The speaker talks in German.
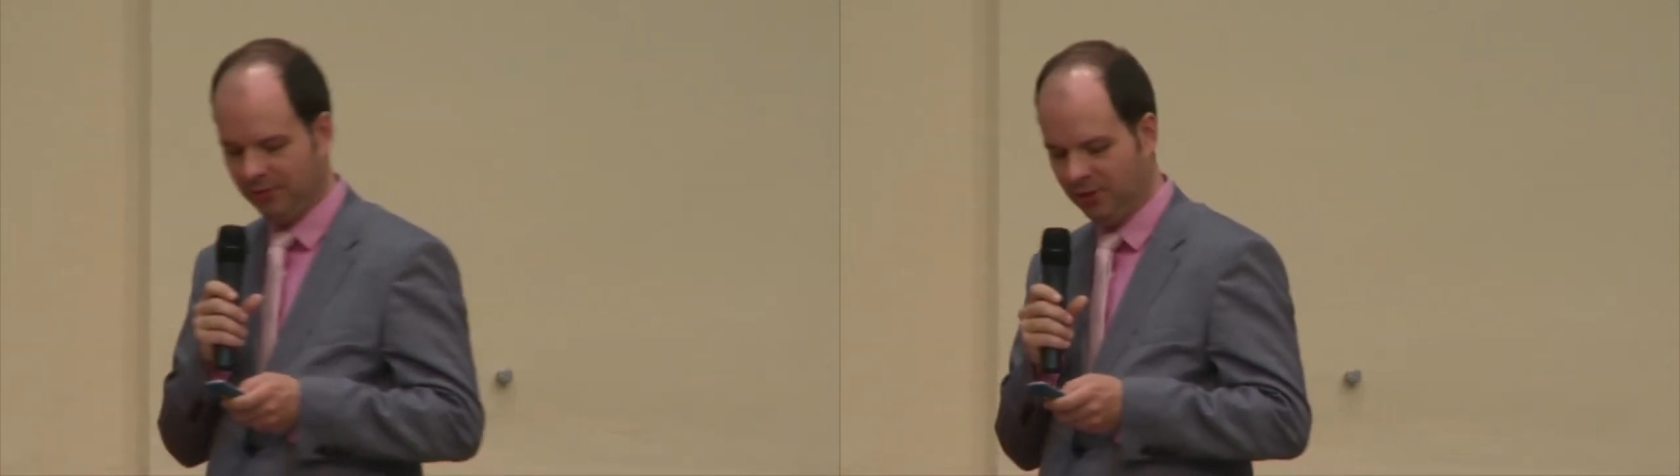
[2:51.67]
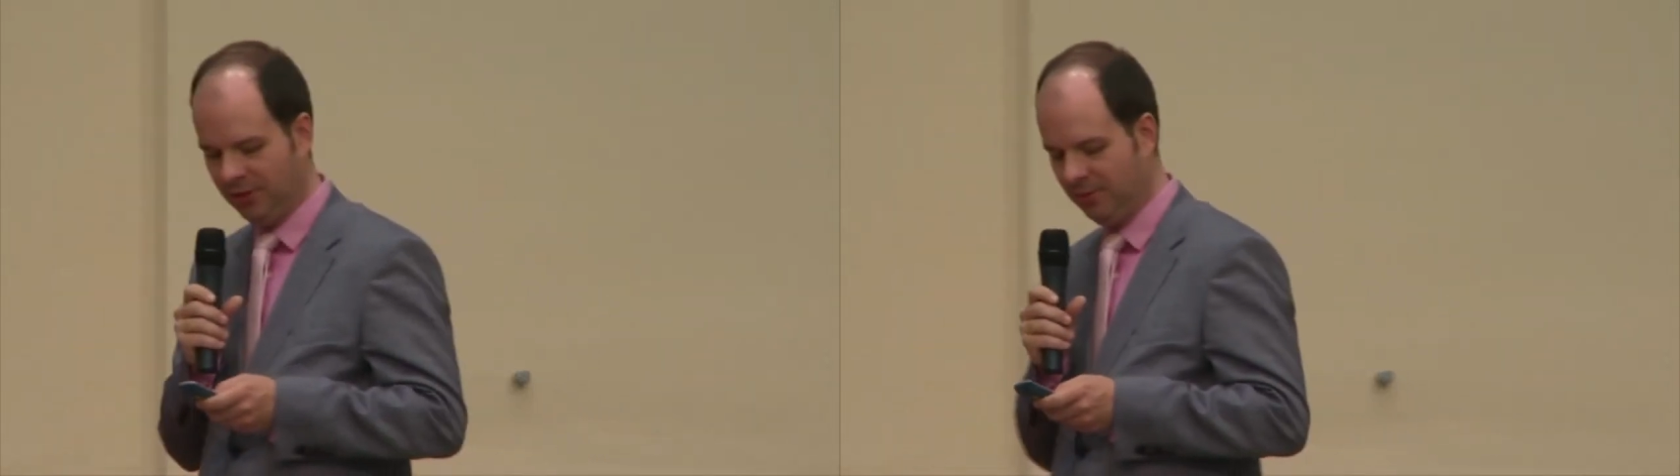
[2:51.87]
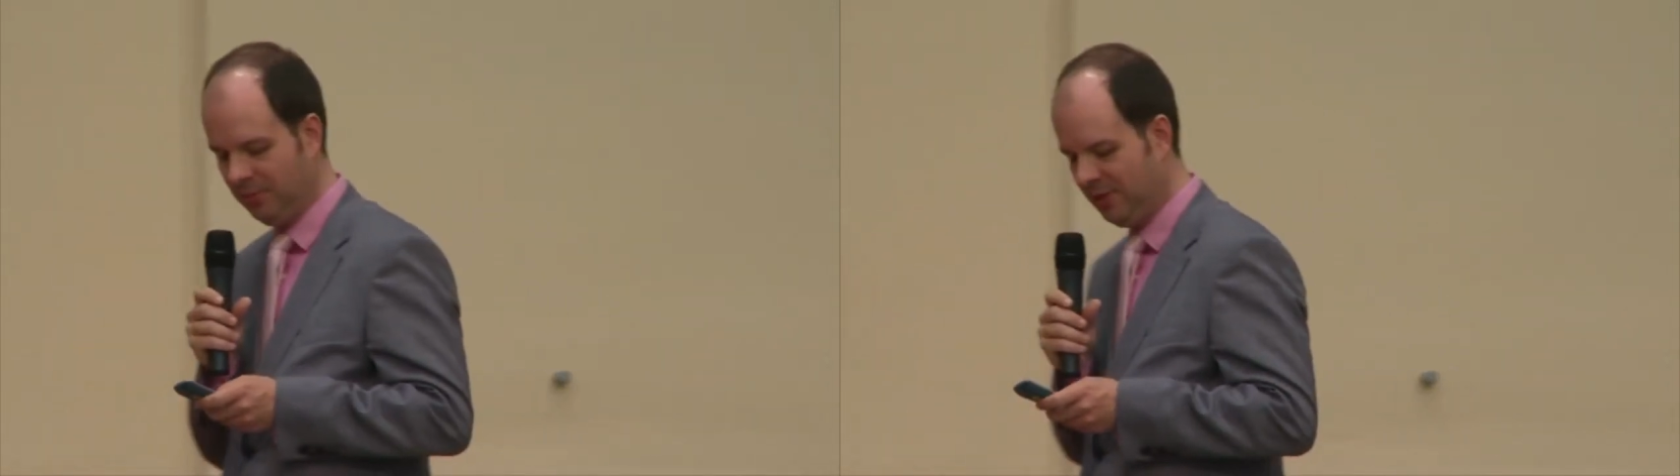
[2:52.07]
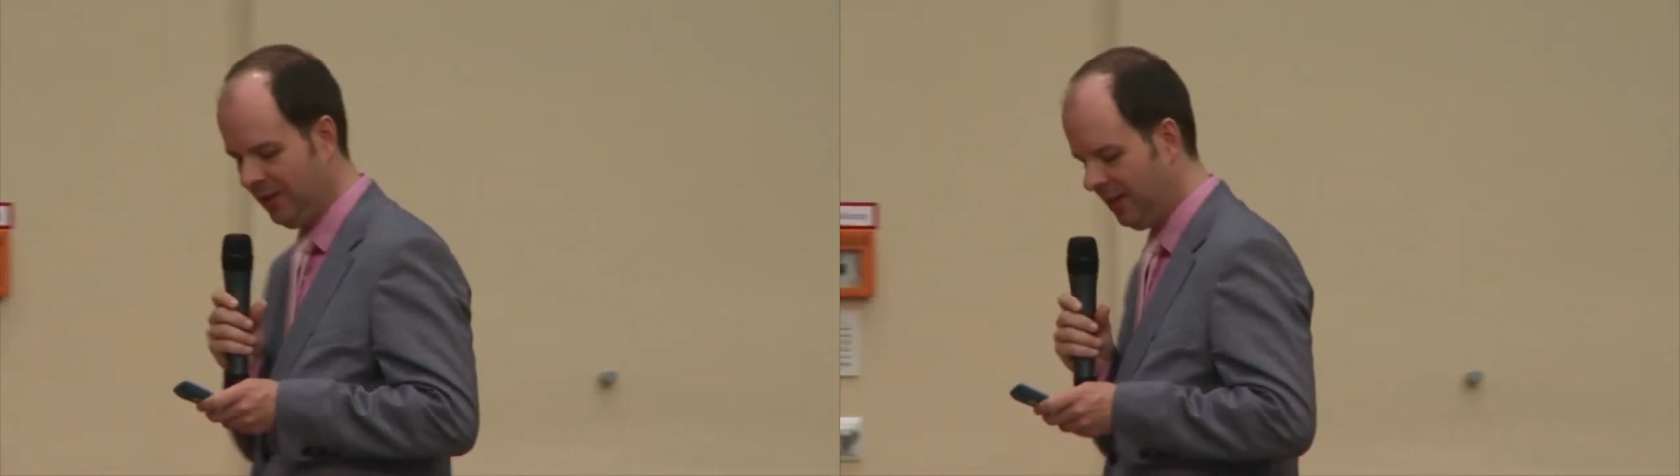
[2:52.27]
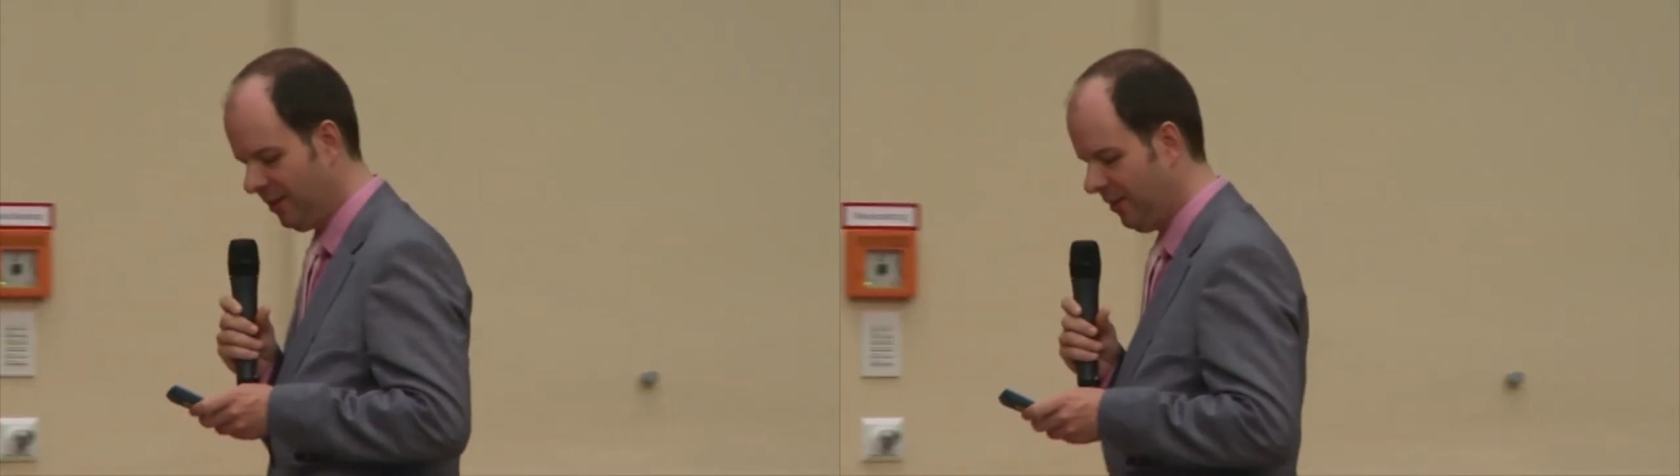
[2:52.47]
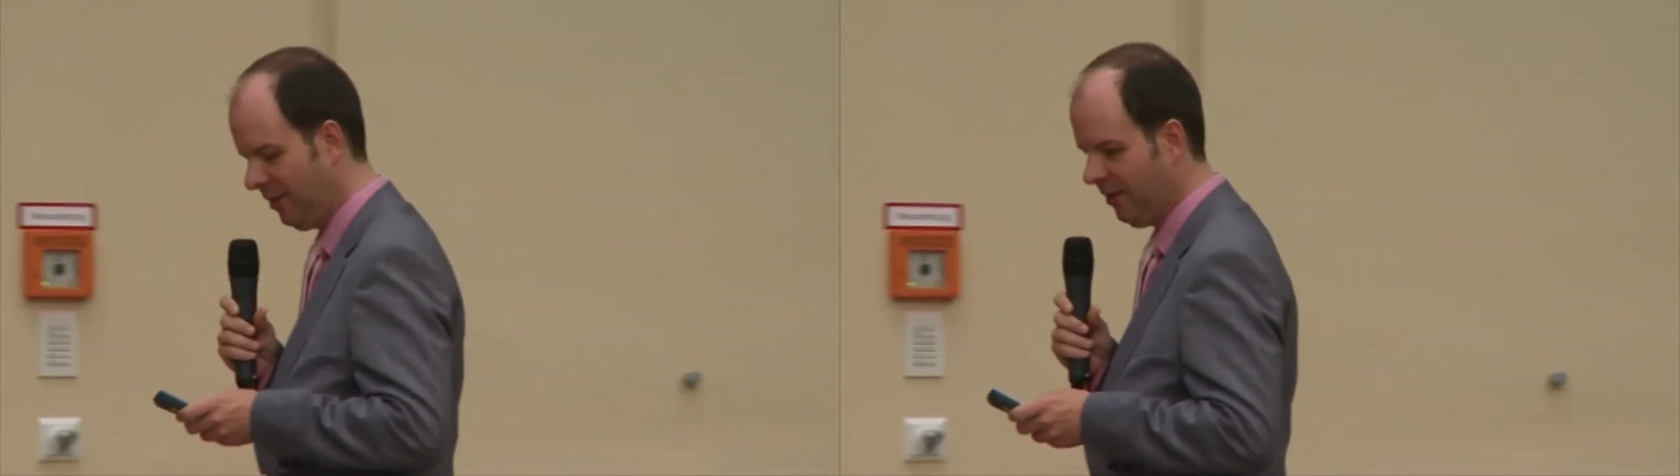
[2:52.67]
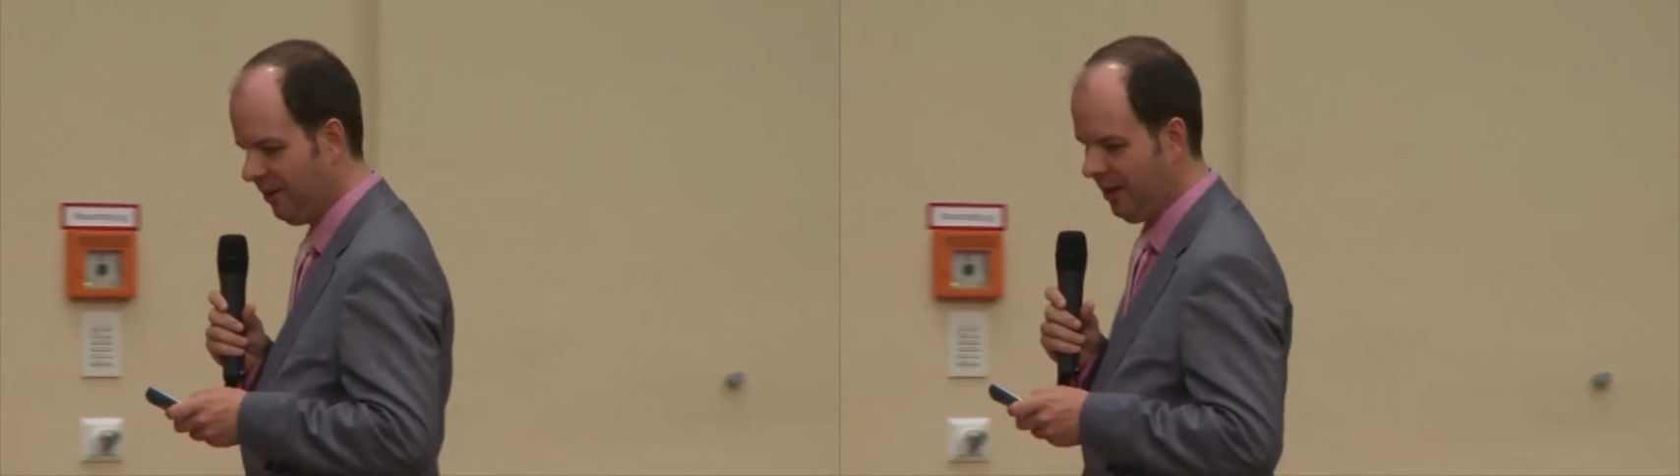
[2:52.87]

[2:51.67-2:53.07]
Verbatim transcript: von ihrem bisherigen äh,